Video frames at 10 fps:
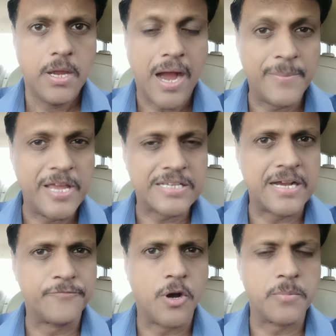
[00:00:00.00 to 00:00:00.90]
अब ये
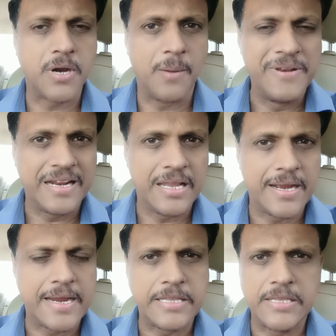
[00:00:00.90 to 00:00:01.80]
एग्जाम फॉर्म कब निकलेगा
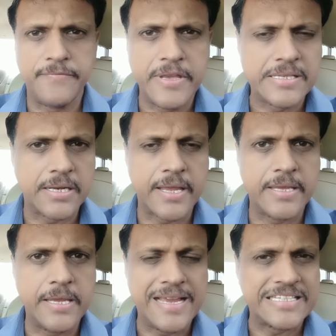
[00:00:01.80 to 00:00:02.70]
कितनी फीस
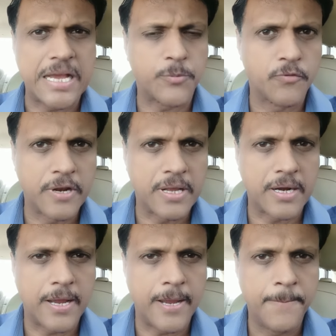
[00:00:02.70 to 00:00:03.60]
लगेगी कैसे आपको फिल
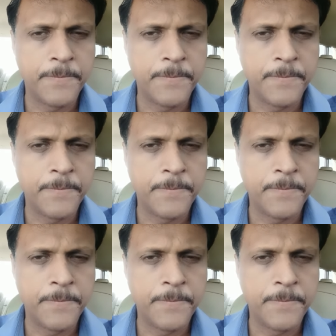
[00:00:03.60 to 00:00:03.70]
करना है